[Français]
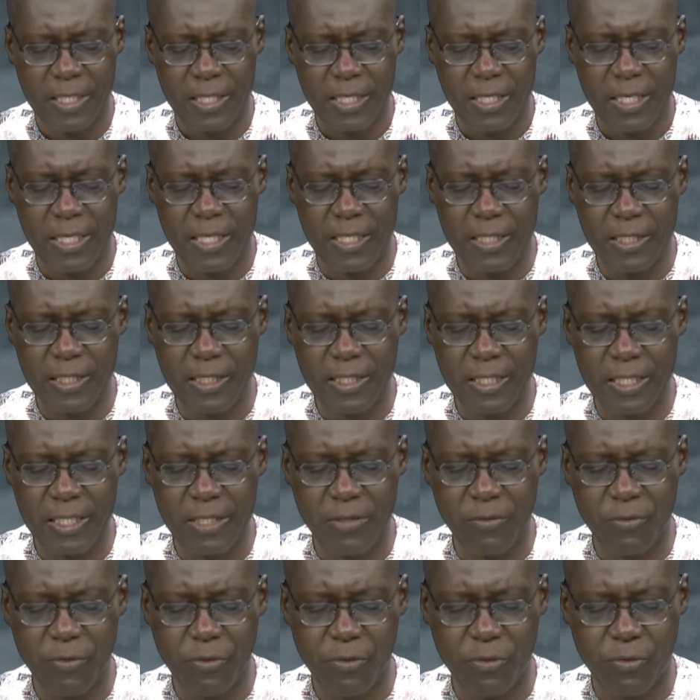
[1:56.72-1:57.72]

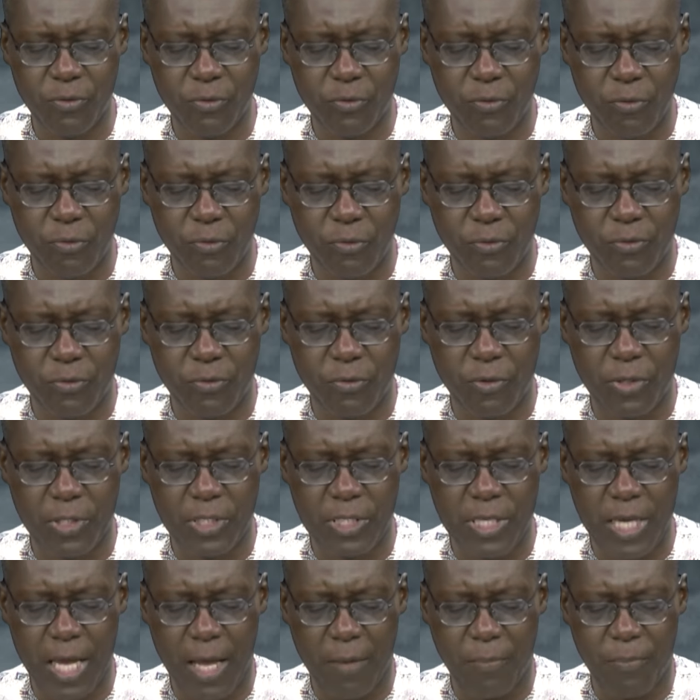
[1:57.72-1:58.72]
ainsi que tous ceux
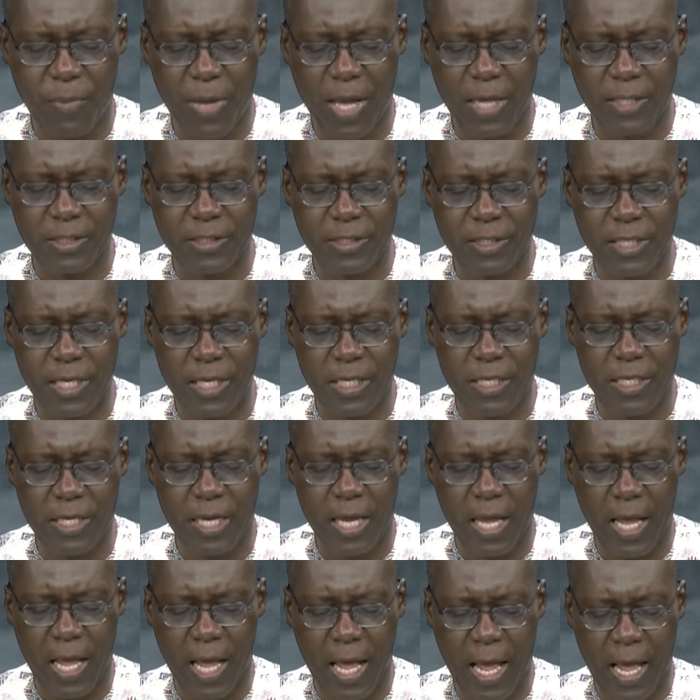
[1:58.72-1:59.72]
qui appartiennent
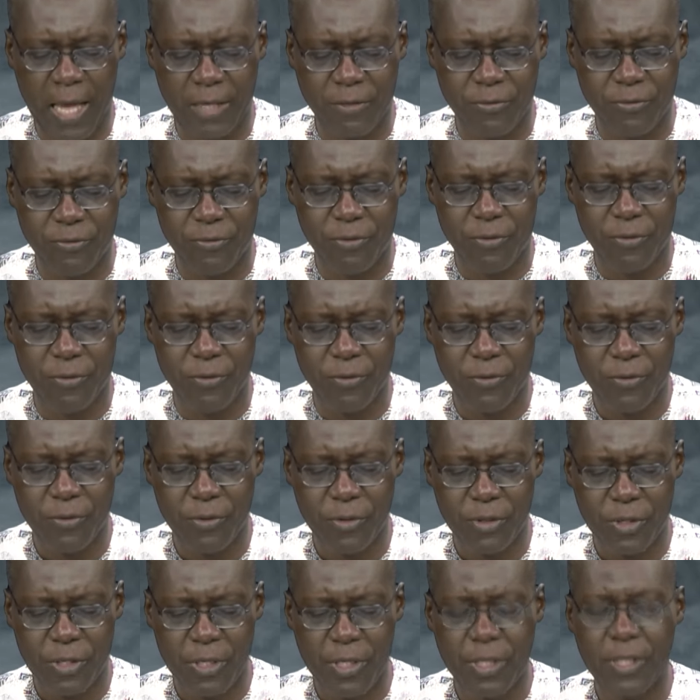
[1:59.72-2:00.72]
à Dieu
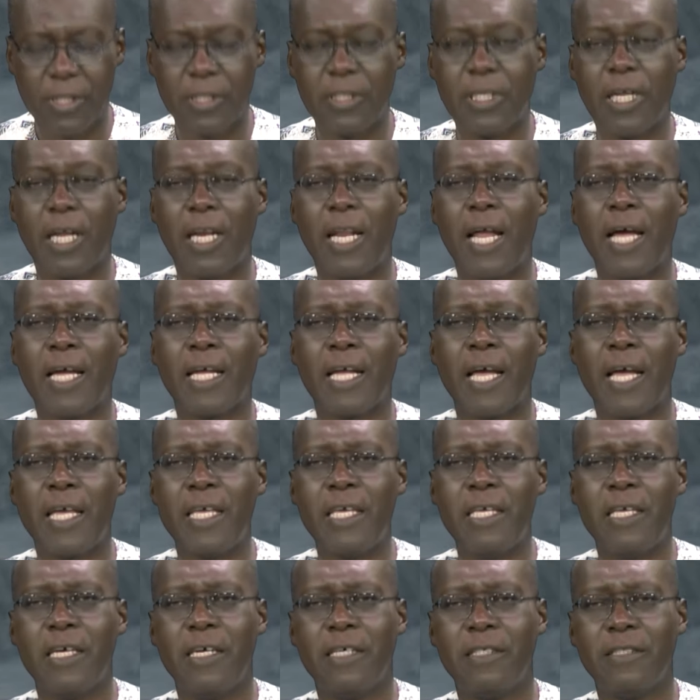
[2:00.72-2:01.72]
dans
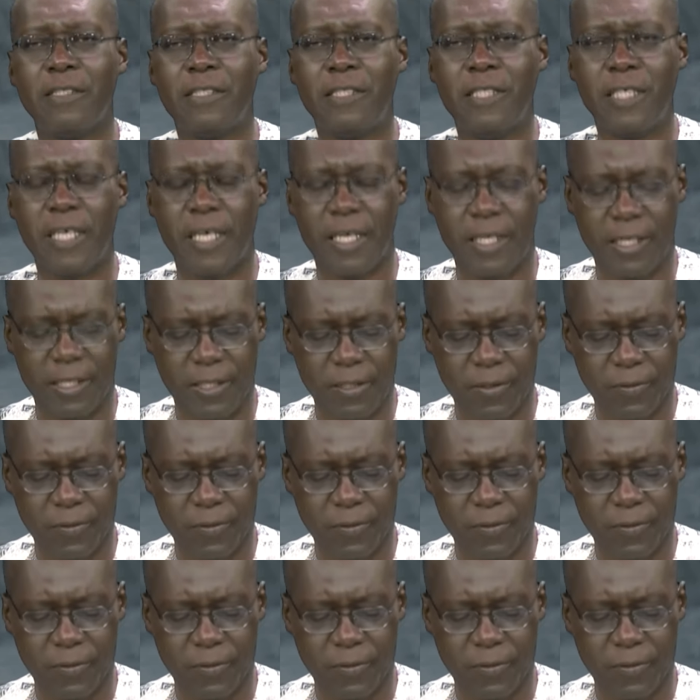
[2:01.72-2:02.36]
l'Achaïe entière.